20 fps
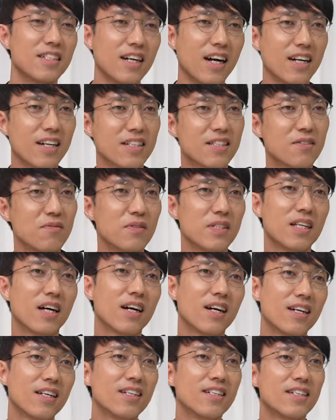알겠습니다.
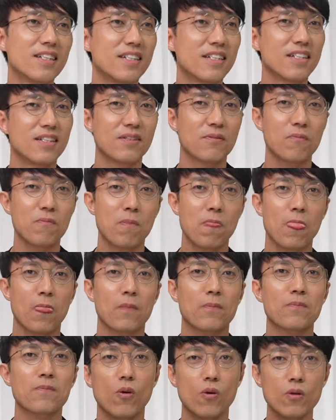
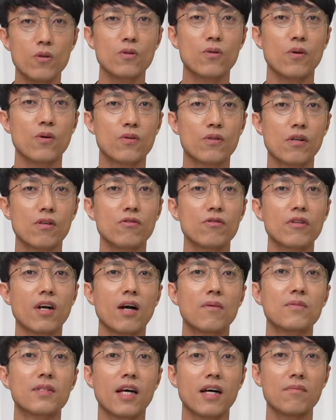오늘도 들어주셔서
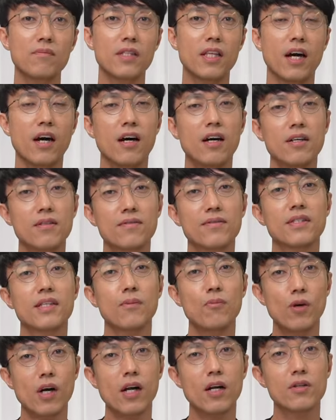감사합니다.
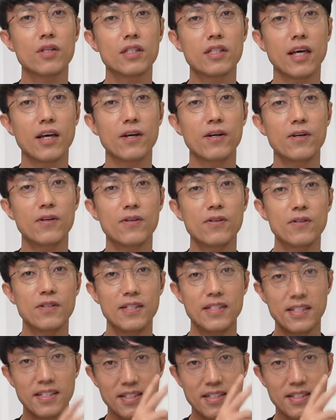행복한 하루 되세요.